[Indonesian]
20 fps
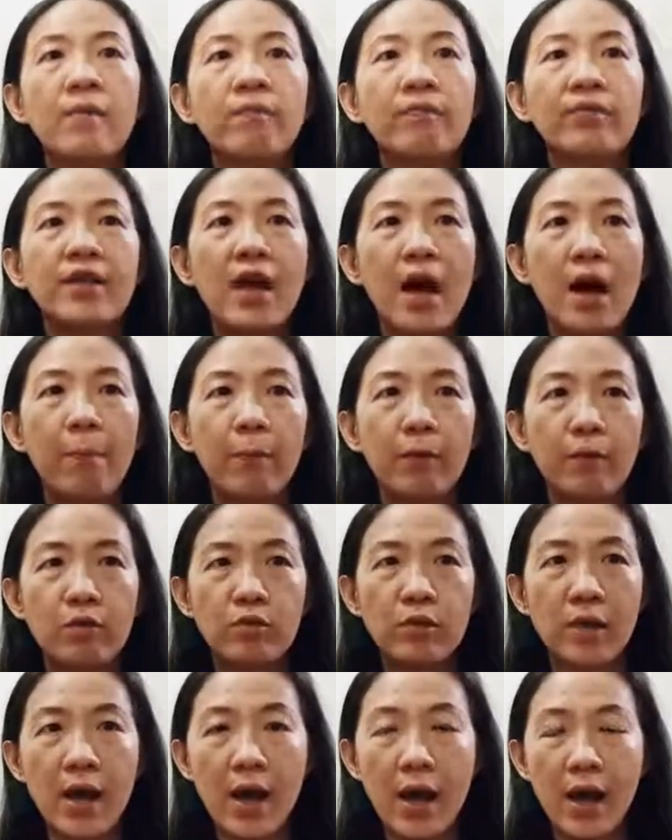Tiap
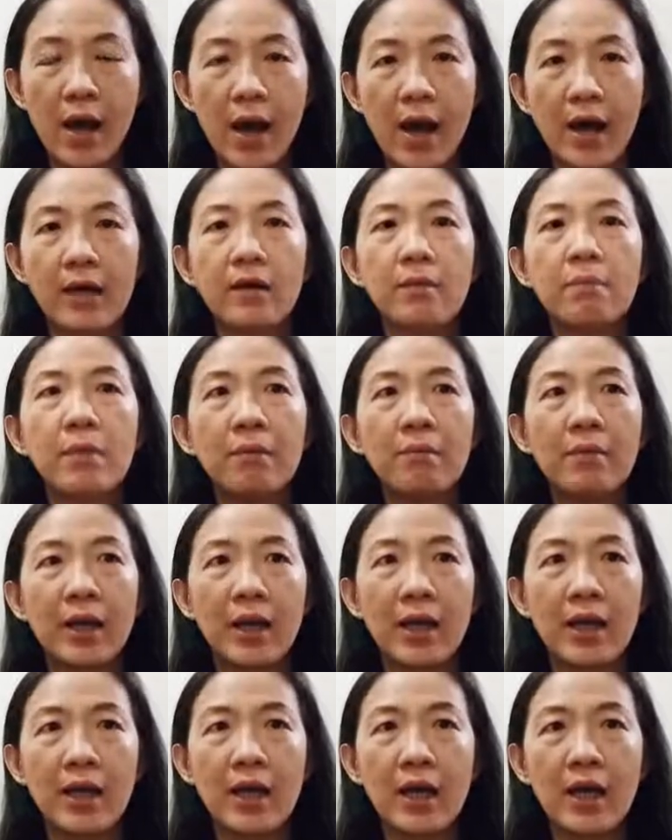perusahaan
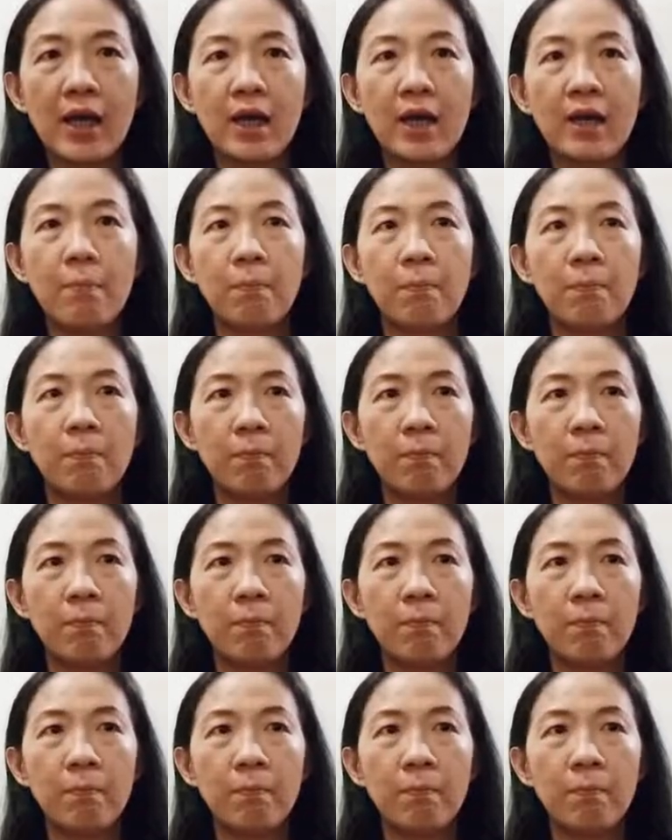memiliki